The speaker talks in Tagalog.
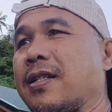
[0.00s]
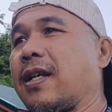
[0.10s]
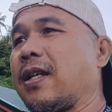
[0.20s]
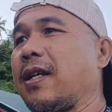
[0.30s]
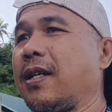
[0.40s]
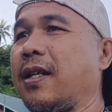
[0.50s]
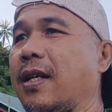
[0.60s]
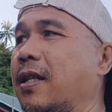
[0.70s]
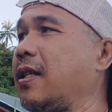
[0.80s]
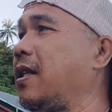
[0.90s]
sana hindi
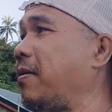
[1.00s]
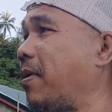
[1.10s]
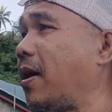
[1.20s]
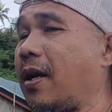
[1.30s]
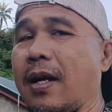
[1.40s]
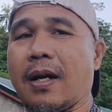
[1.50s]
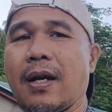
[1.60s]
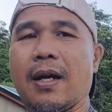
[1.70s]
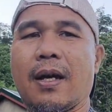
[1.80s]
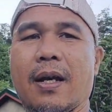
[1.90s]
na hindi ma
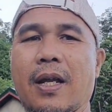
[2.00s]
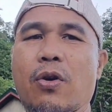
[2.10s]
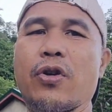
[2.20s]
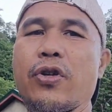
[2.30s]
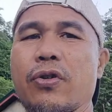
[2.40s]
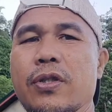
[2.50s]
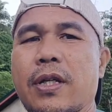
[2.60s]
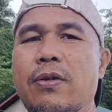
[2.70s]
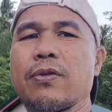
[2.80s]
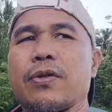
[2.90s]
record yung
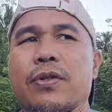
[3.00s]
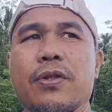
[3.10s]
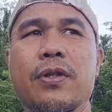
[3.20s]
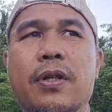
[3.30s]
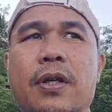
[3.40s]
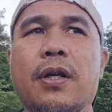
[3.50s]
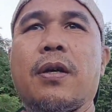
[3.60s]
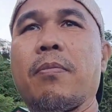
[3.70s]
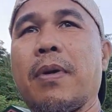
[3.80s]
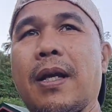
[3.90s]
sounds
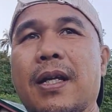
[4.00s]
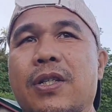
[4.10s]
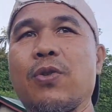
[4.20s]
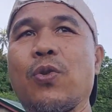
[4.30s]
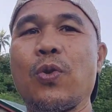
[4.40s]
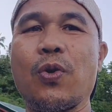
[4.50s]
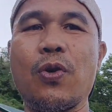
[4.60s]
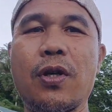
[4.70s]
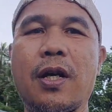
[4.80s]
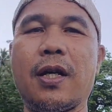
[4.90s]
malakas yung
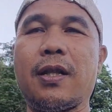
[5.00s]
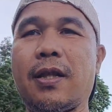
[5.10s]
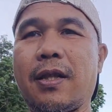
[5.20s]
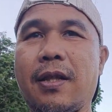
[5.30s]
tugtog at